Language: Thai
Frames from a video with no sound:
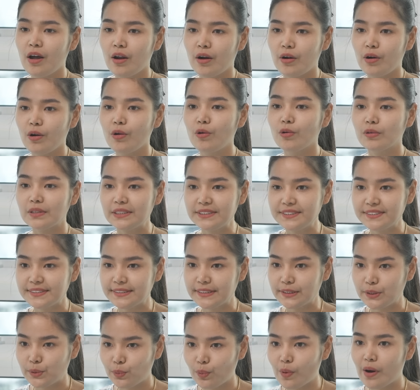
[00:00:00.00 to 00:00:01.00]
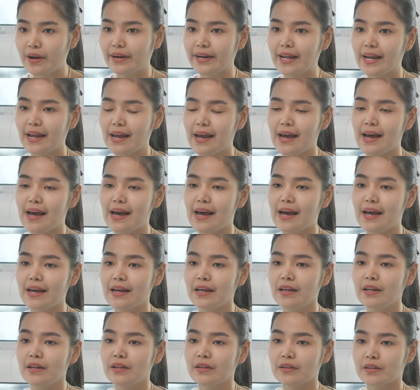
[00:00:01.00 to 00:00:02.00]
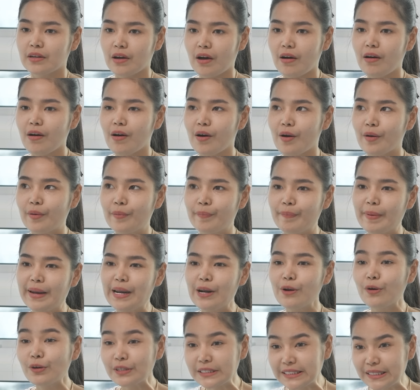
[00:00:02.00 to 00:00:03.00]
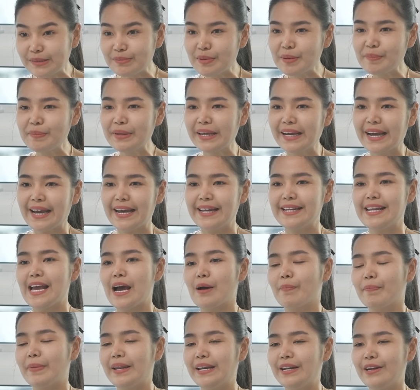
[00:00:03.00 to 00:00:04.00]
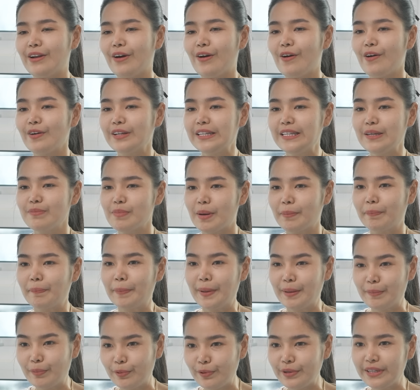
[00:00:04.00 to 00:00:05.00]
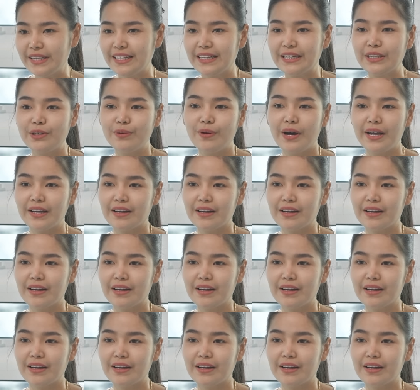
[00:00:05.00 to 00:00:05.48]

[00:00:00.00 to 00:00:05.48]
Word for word: โรคลิสีดวงนะคะ ก็เป็นโรคที่ไม่มีใครอยากเป็นเนาะยิ่งแบบเป็นผู้หญิงด้วย